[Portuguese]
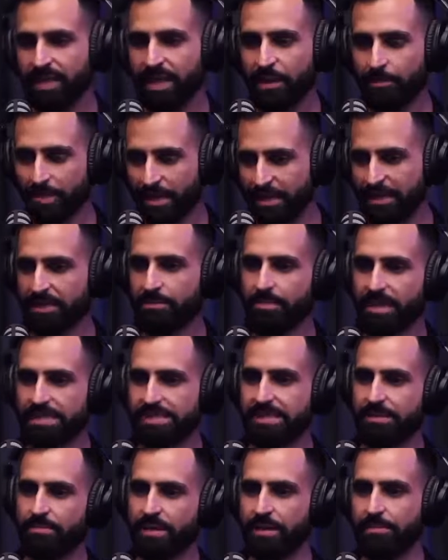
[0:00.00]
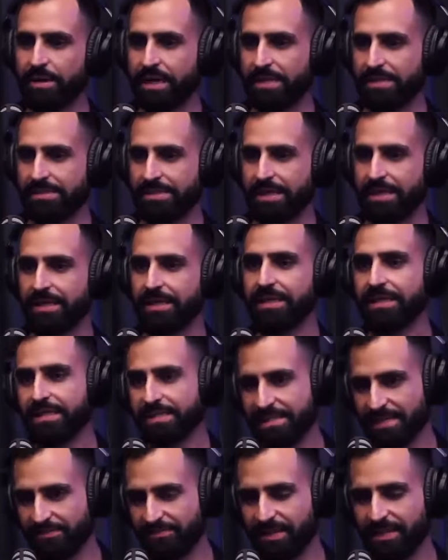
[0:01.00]
Aprender mais, lembrar mais, né?
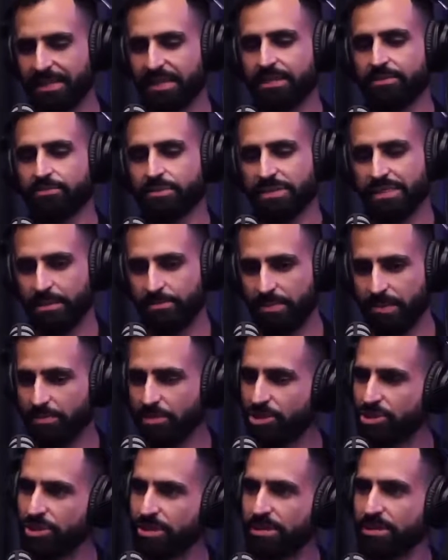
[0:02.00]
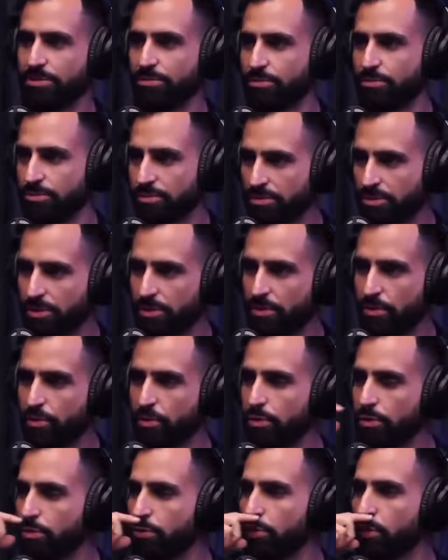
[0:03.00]
E sem falar em você permitir que o
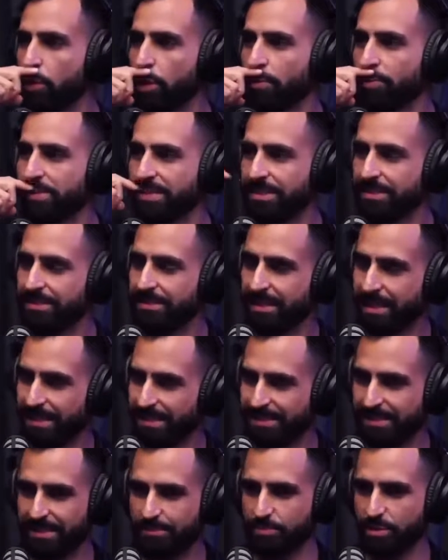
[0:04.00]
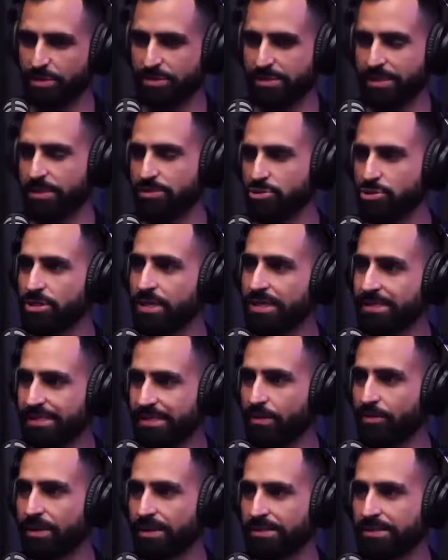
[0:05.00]
circuito, o corpo, se tenha esse processo de
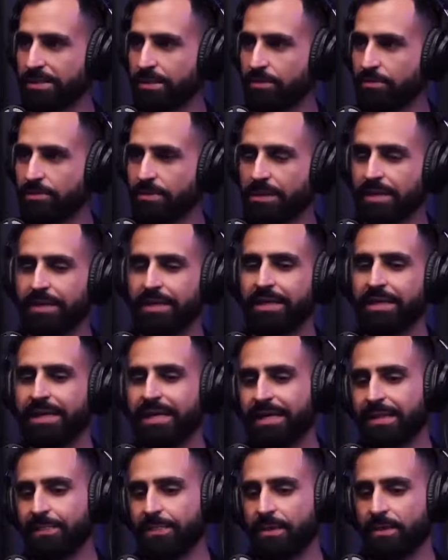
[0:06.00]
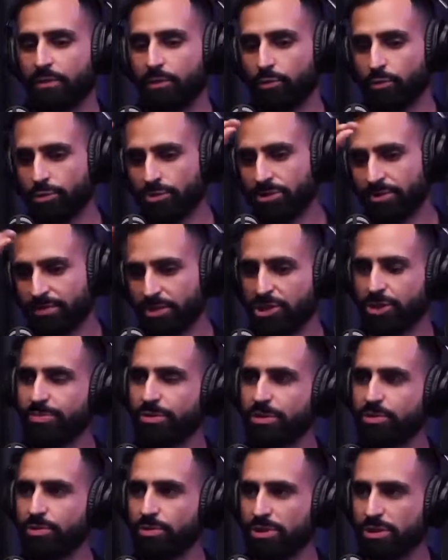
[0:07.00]
restauração. O de 20
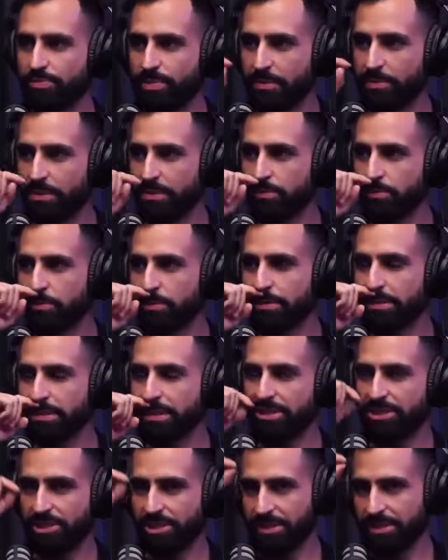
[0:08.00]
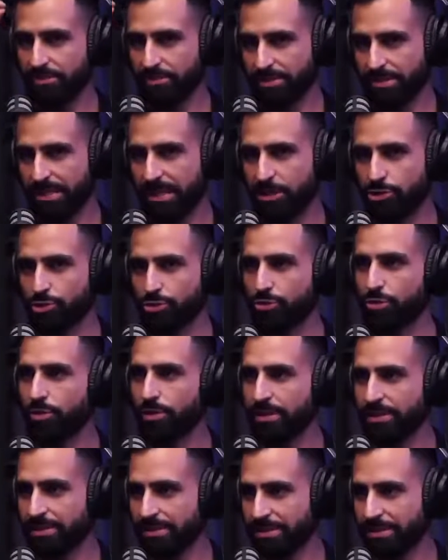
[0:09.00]
minutos permite com que você chegue no estágio
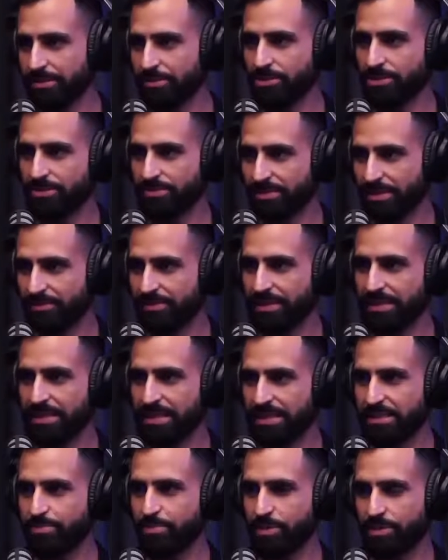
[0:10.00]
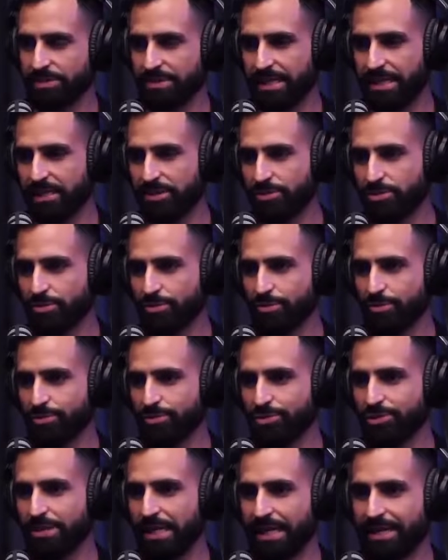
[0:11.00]
2, que é onde você vai ter esse processo. O,
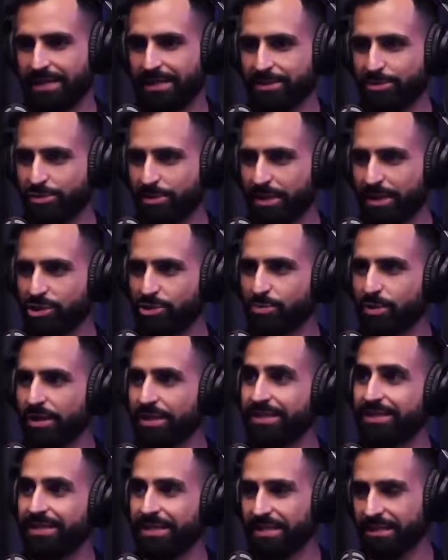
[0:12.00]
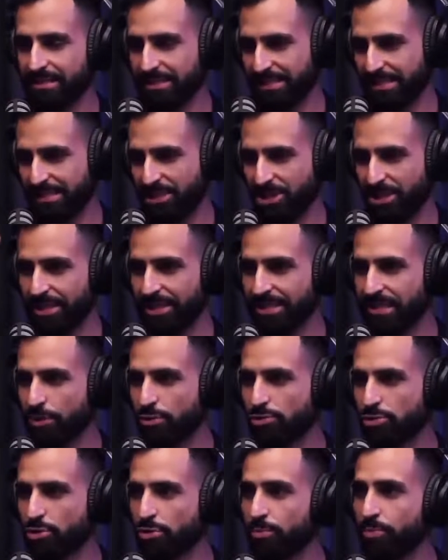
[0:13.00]
aquela soneca de uma hora e tanta, você chega até o
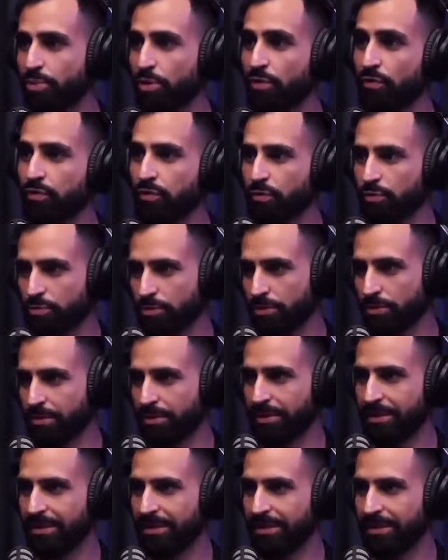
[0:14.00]
sono profundo.